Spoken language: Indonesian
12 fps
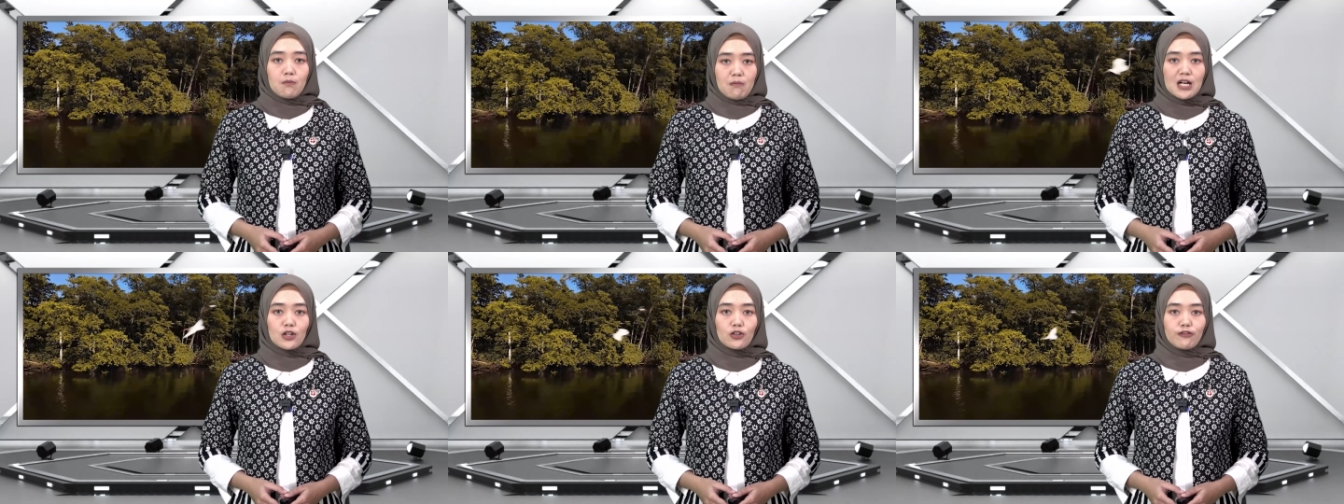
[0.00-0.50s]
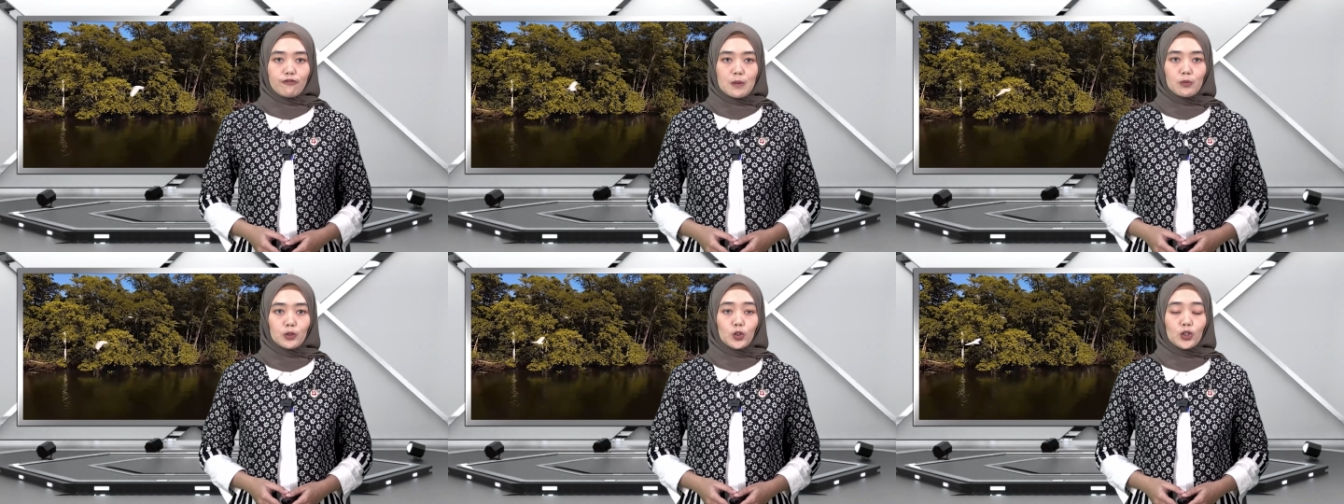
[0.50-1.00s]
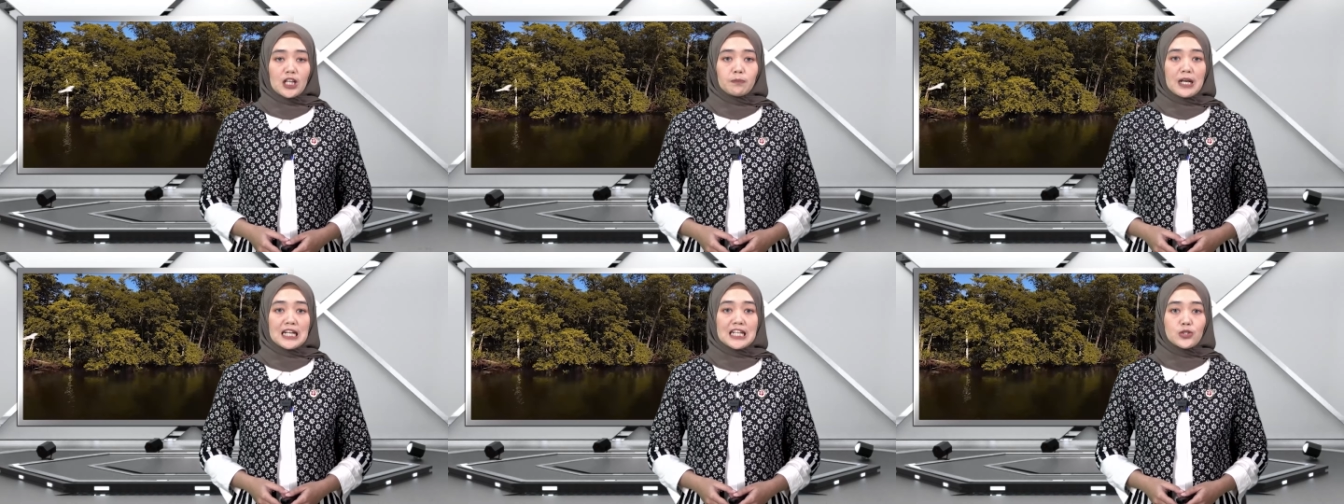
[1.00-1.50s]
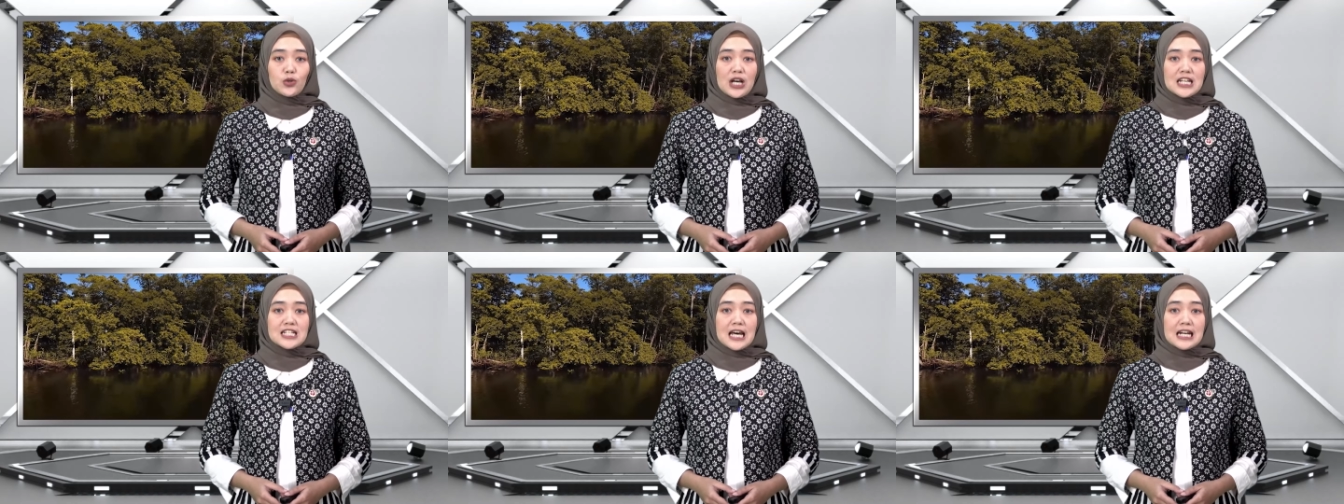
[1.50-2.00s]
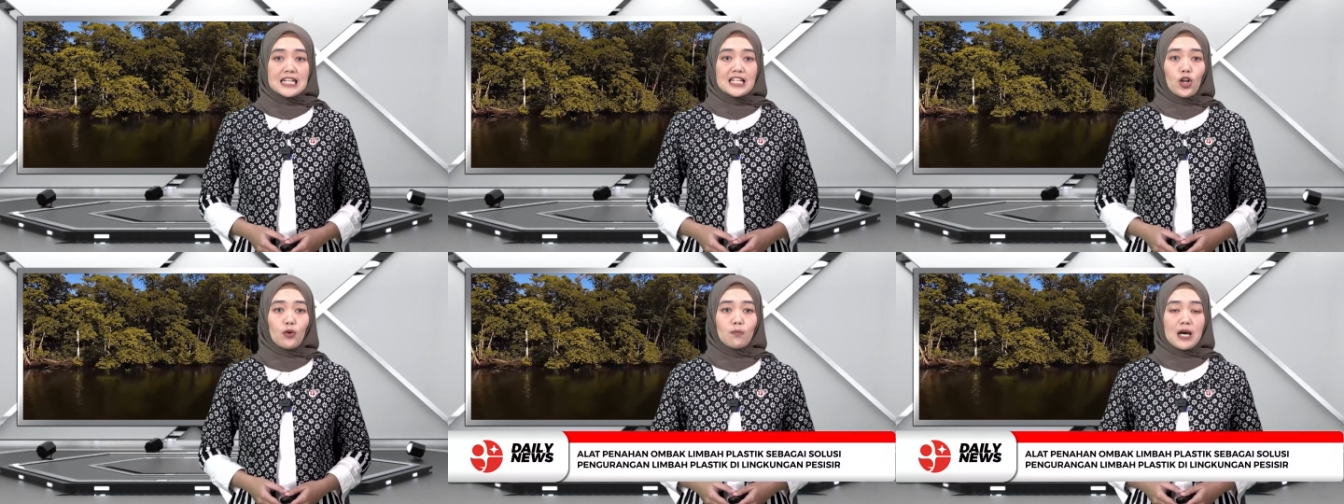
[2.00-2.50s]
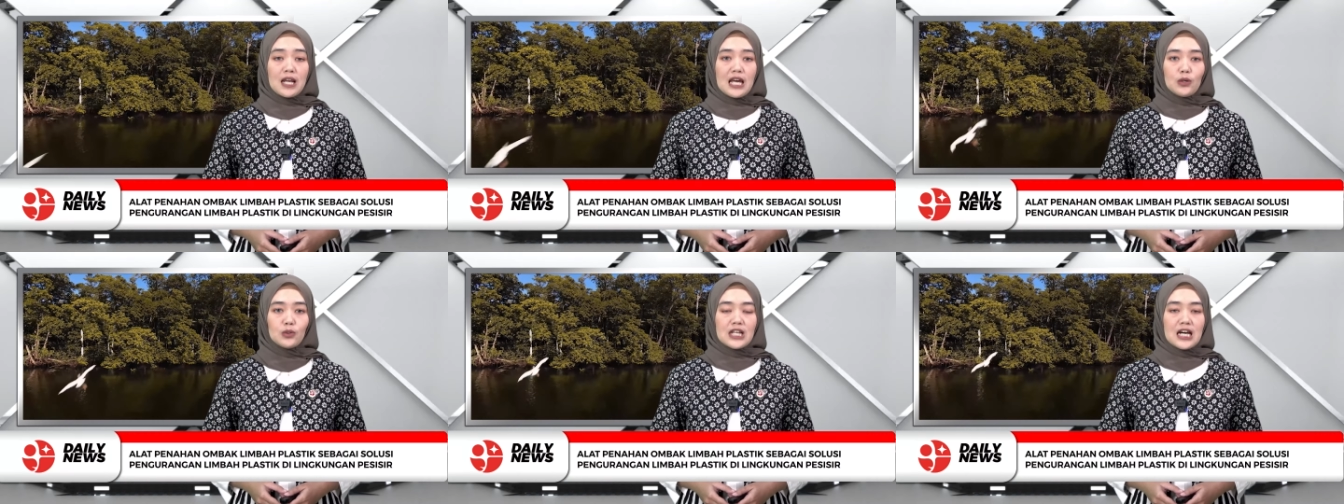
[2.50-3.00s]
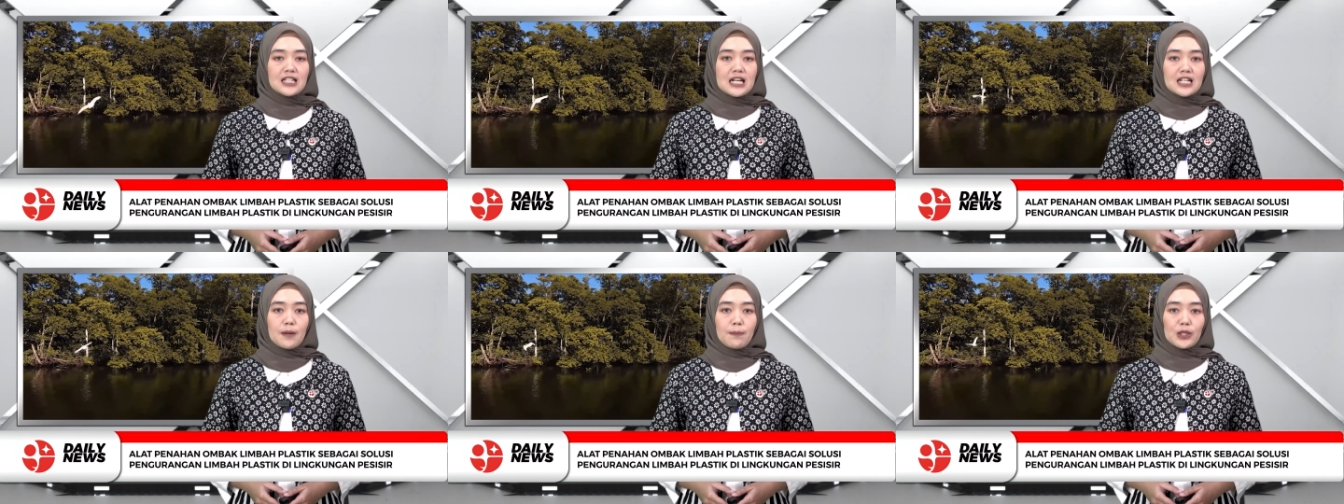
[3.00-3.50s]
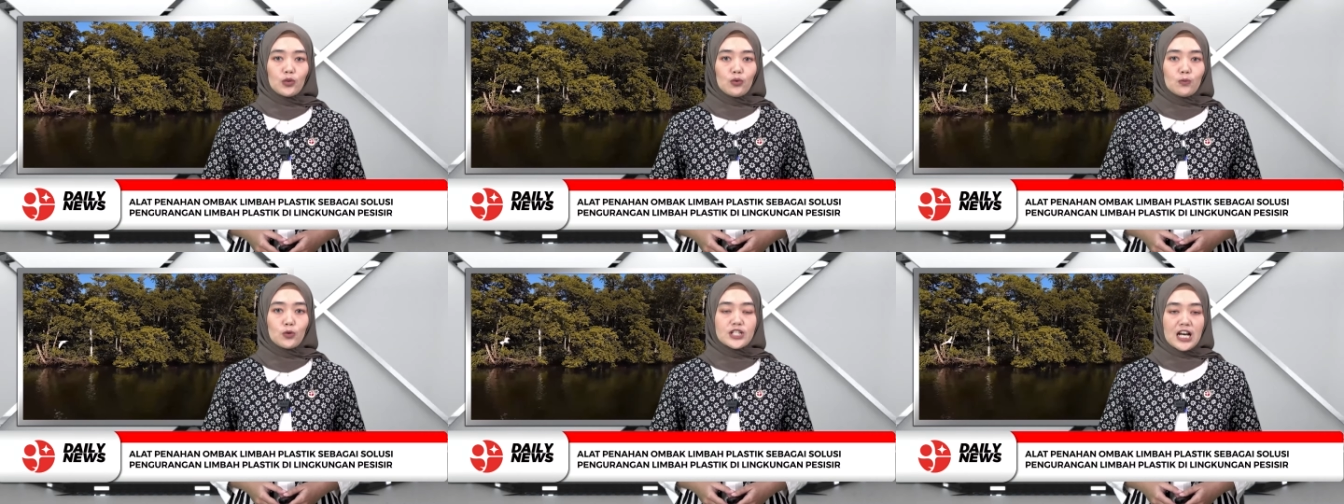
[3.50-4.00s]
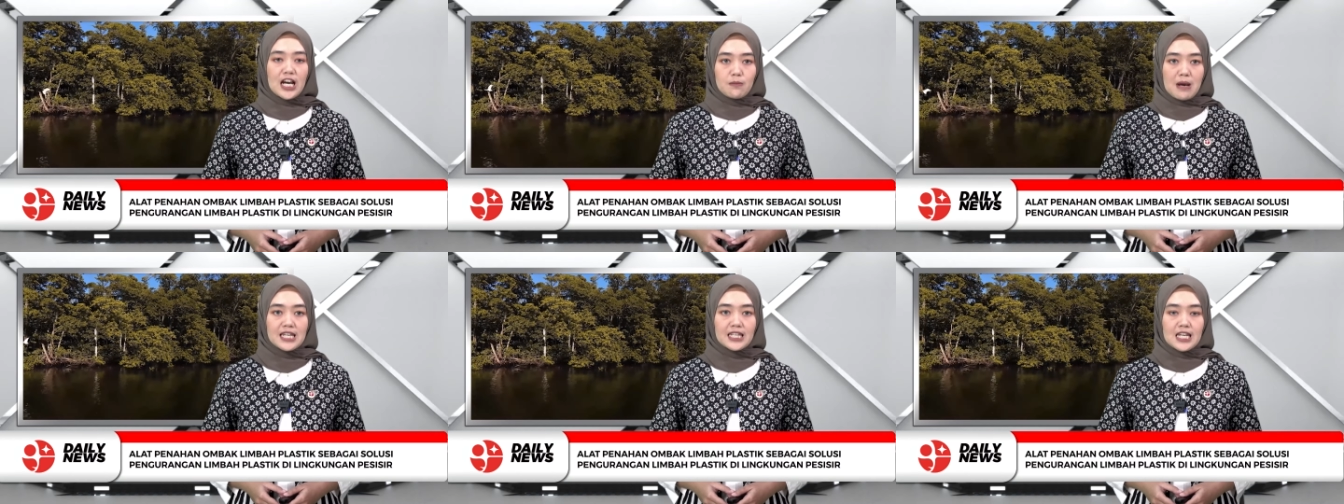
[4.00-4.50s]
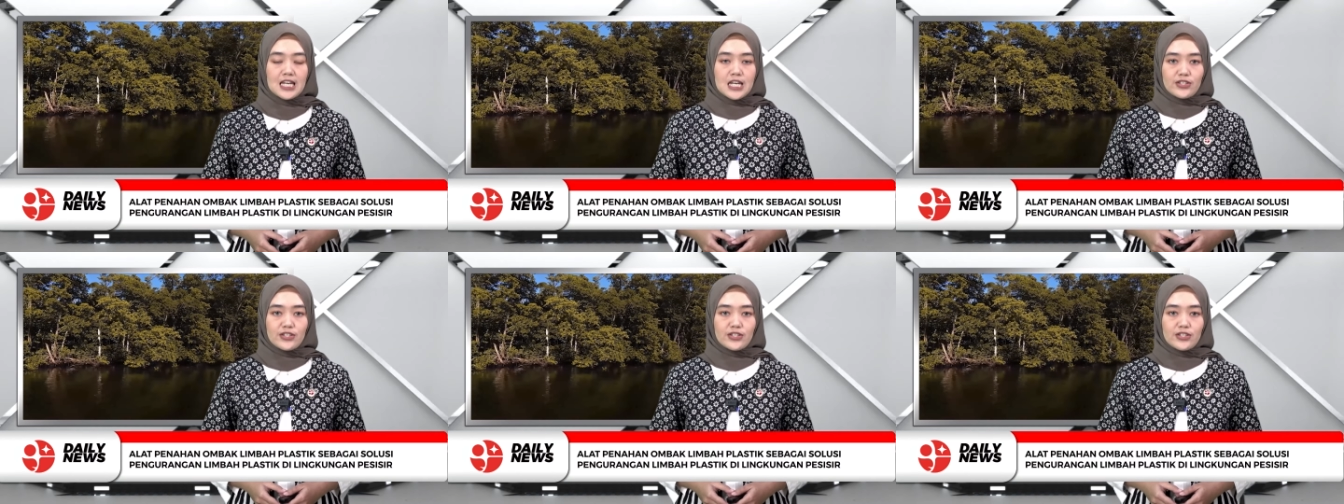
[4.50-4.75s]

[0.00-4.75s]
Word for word: Mangrove membutuhkan perlindungan dari gelombang laut agar dapat tumbuh dengan baik.